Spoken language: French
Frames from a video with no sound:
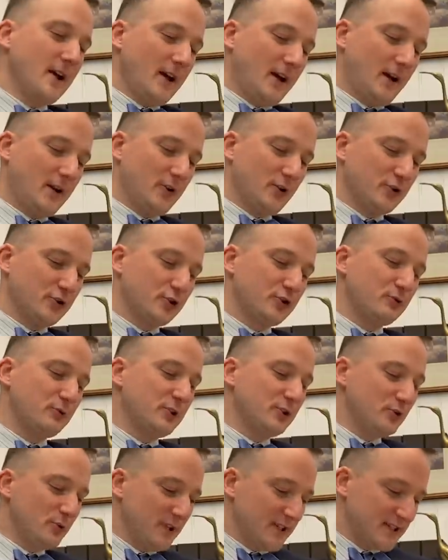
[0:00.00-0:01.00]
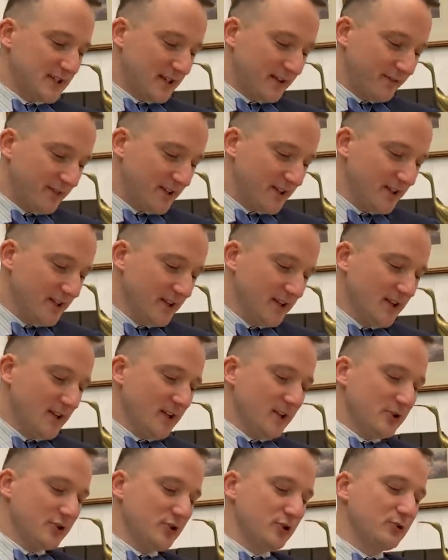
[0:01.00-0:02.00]
Alors, je suis Julien Scavini,
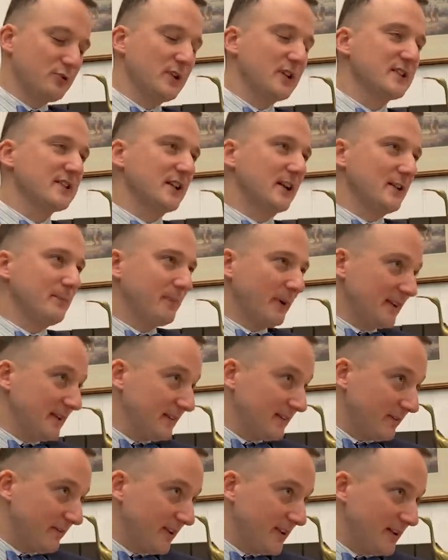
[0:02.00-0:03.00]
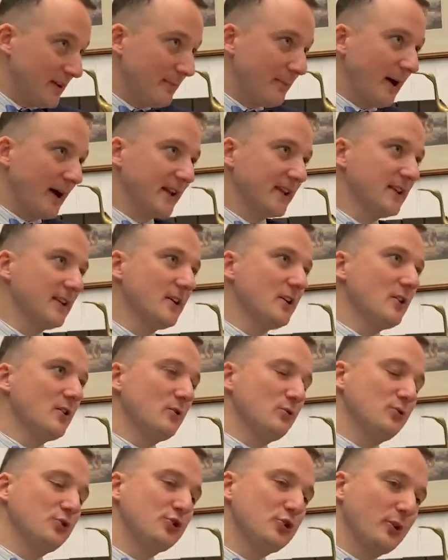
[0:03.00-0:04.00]
je suis installé près des Invalides à Paris,
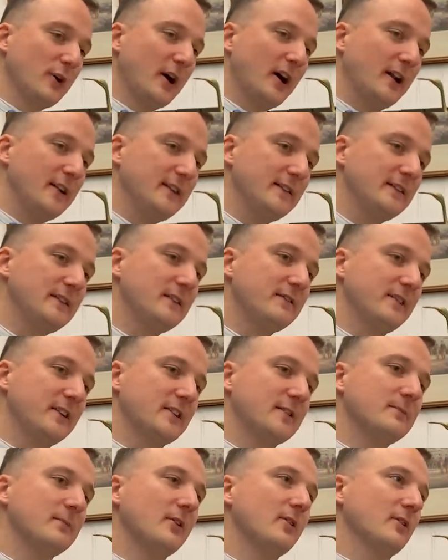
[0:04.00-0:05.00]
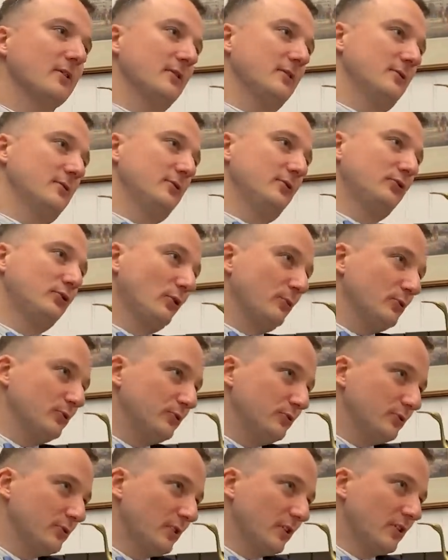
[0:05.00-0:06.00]
où je réalise des vêtements euh, sur
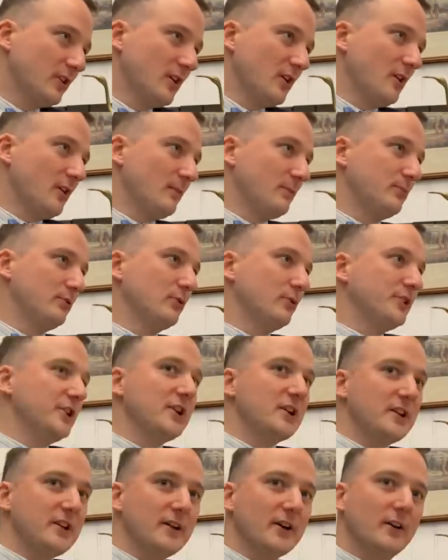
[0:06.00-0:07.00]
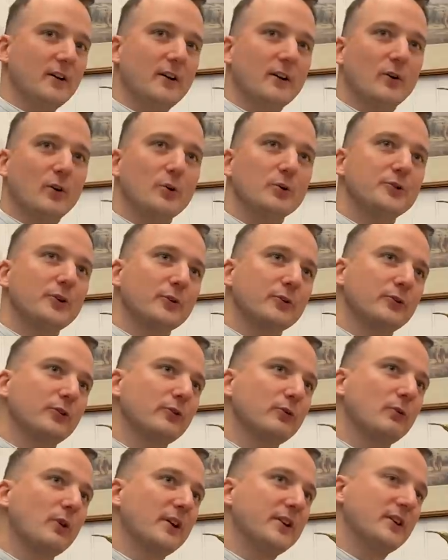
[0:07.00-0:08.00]
mesure pour des clients. Alors, autant que ce
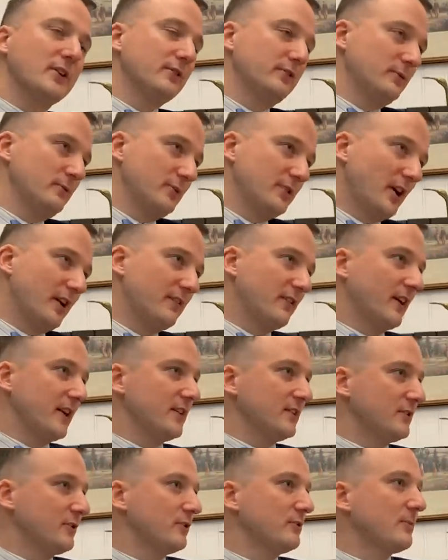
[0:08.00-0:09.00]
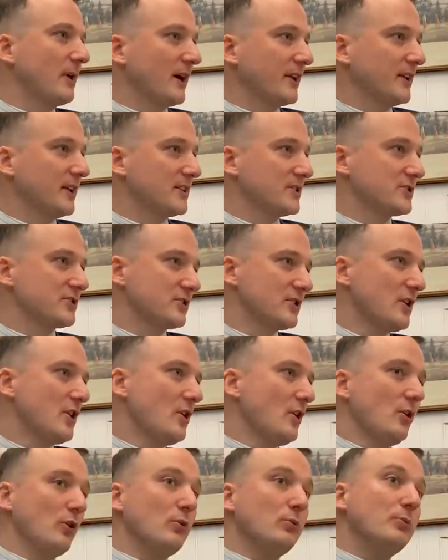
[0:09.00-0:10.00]
soit des costumes de travail, que de mariage,
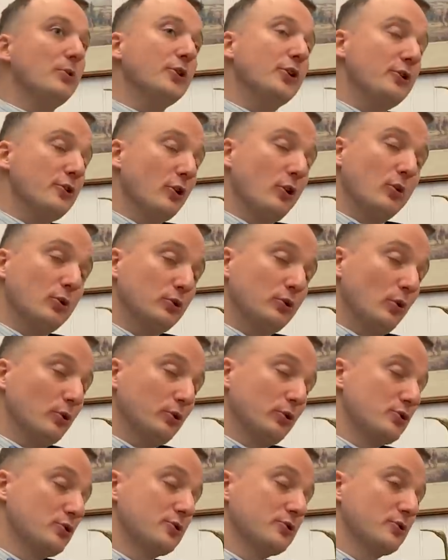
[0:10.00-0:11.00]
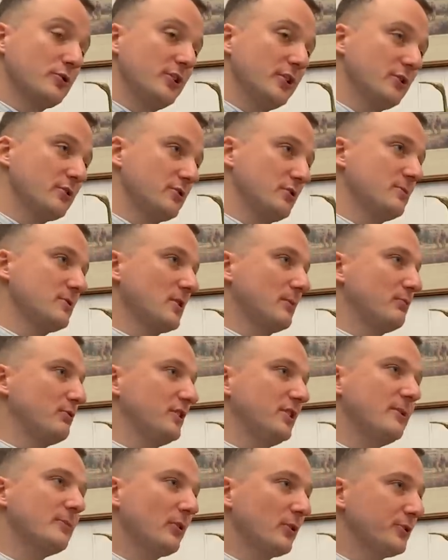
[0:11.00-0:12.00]
euh, mais d'ailleurs autre chose que des costumes, ça peut
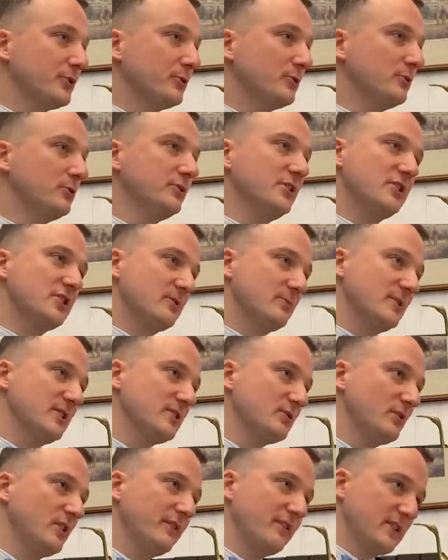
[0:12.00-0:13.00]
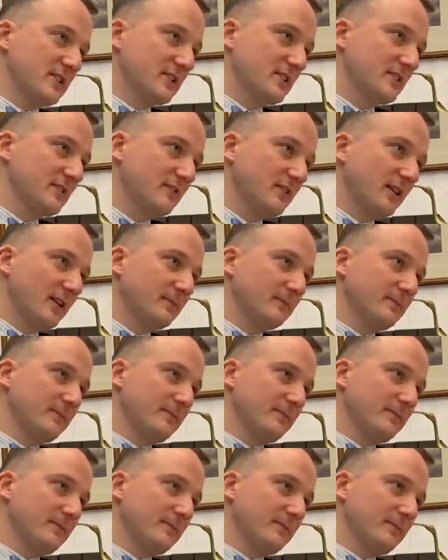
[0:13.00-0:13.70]
être des manteaux, des chemises ou des vestes. Voilà.